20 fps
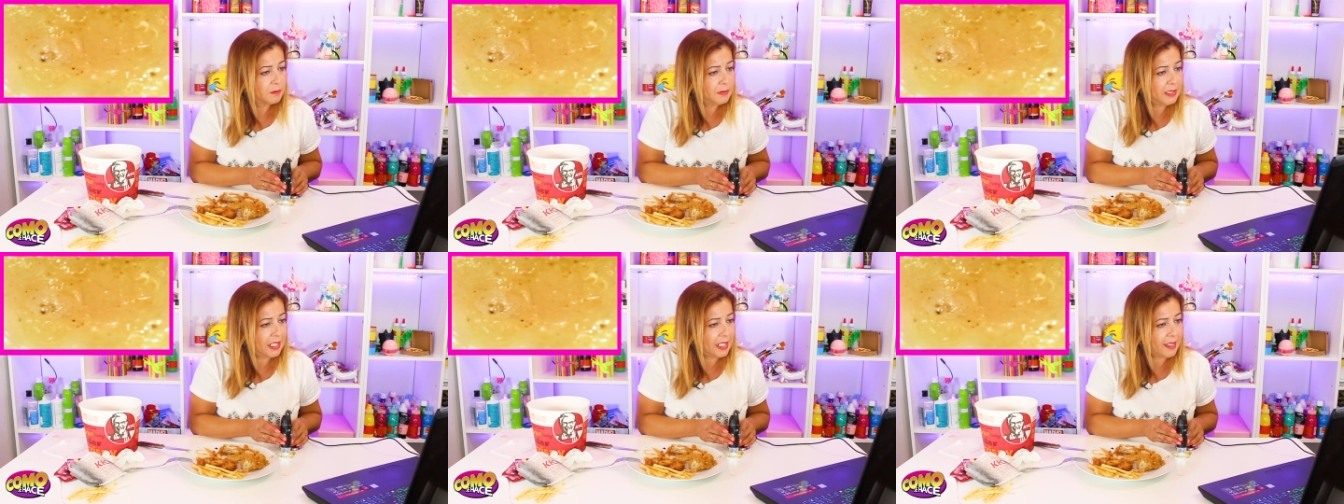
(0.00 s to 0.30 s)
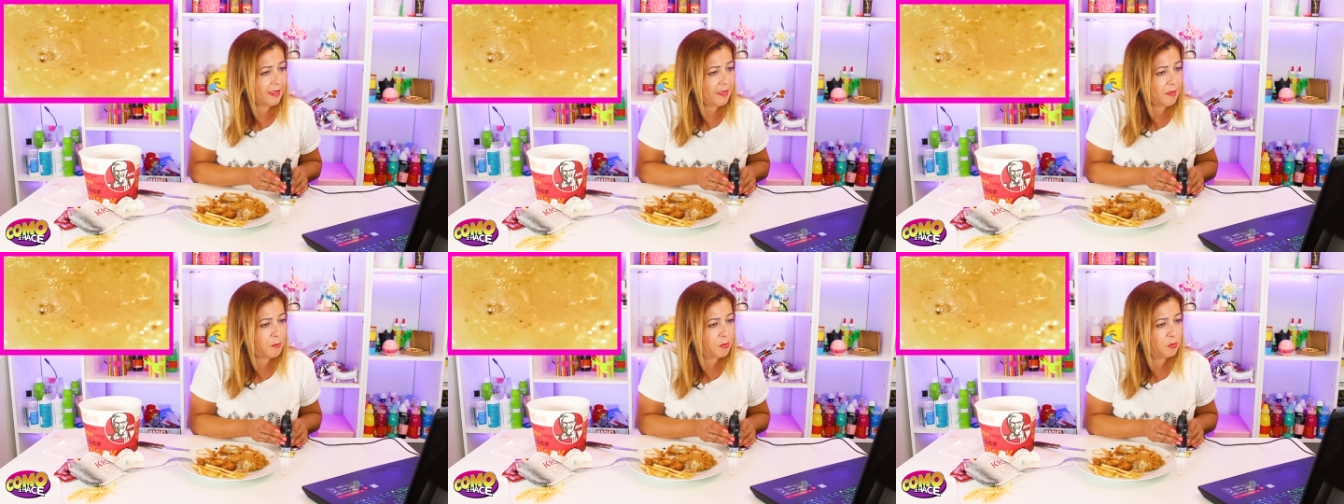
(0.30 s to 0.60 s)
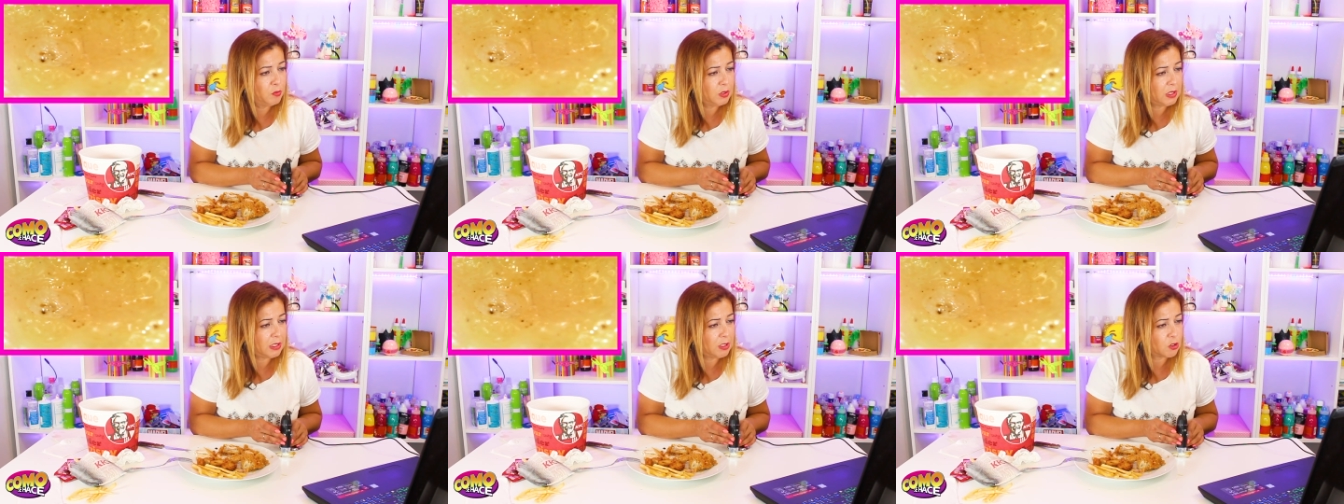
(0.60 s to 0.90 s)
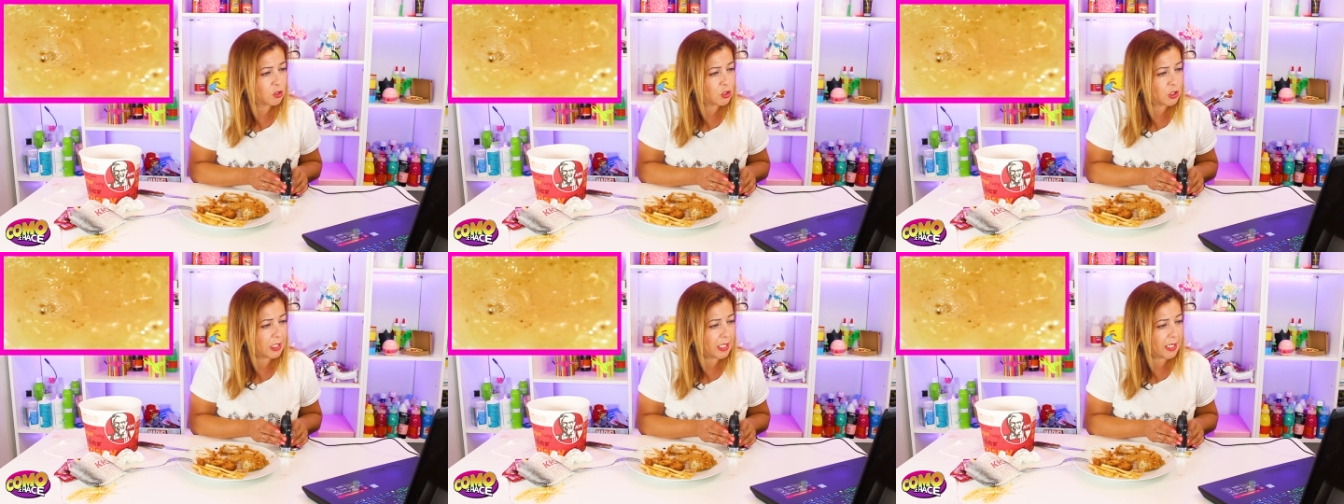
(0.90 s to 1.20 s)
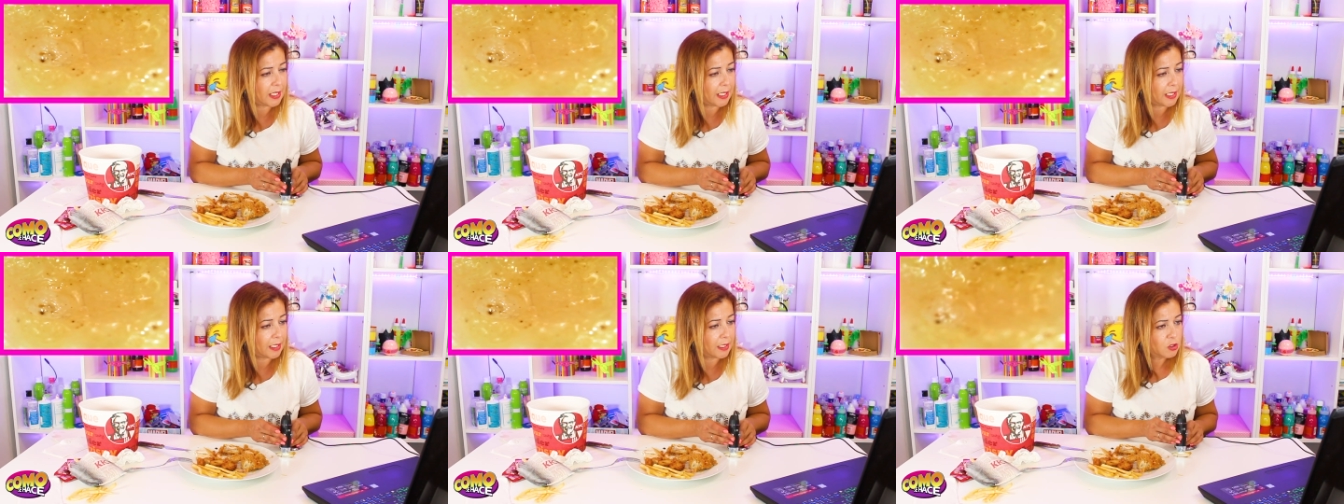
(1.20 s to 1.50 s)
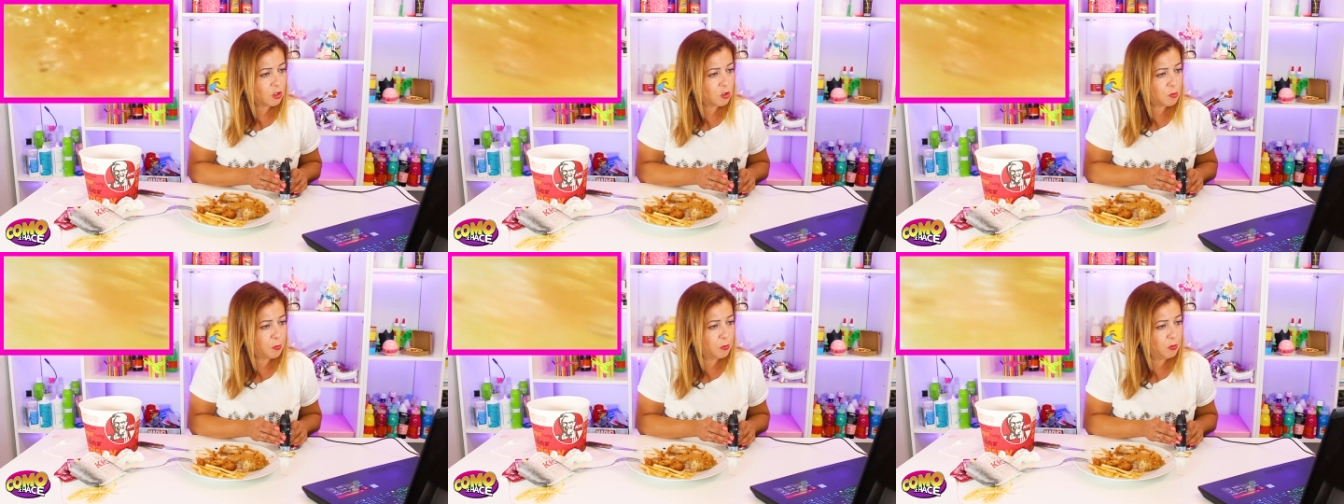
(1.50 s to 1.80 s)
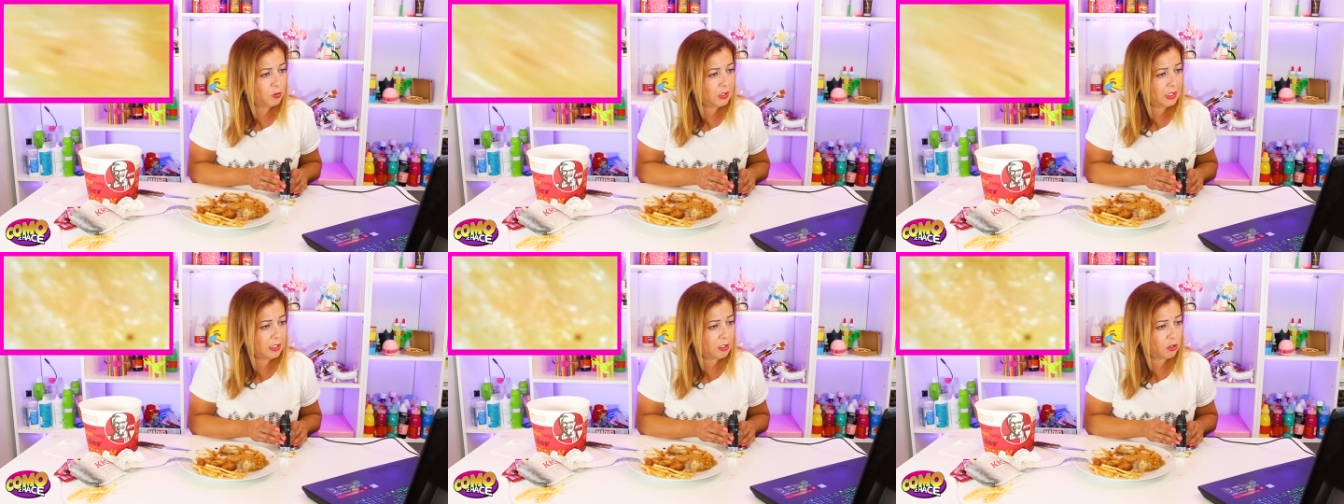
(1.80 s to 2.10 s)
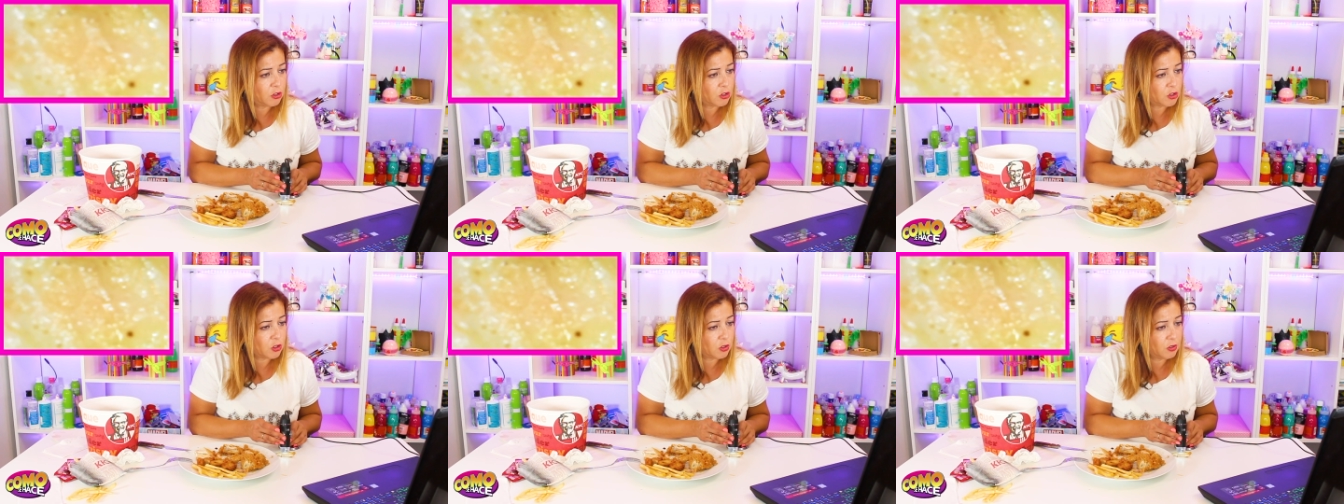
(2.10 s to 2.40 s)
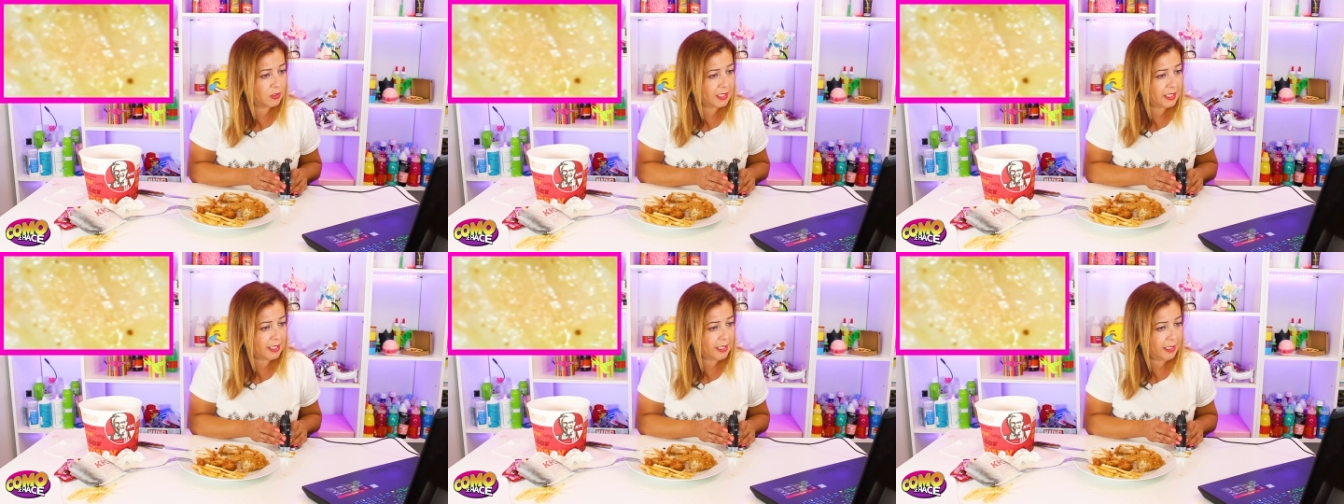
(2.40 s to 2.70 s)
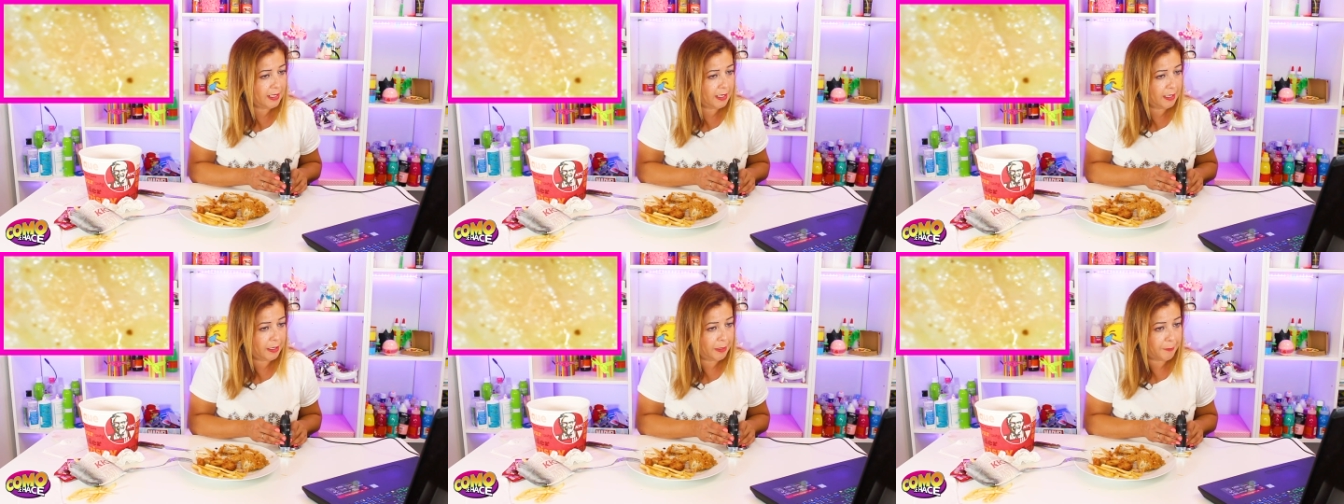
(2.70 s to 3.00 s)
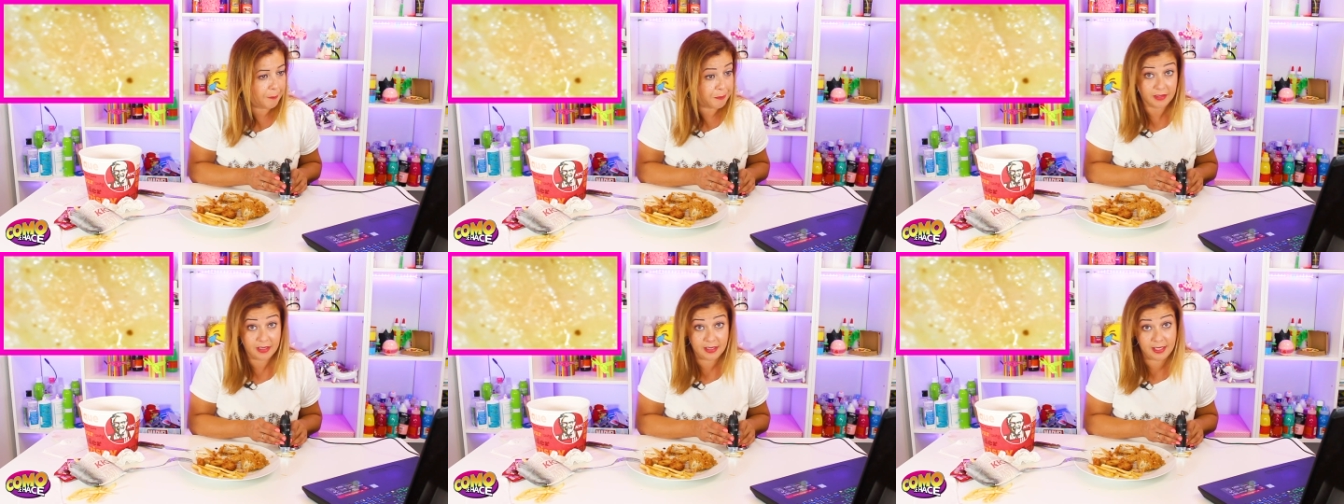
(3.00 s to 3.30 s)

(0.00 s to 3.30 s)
Mira qué de puntitos tiene. Estos puntitos son de,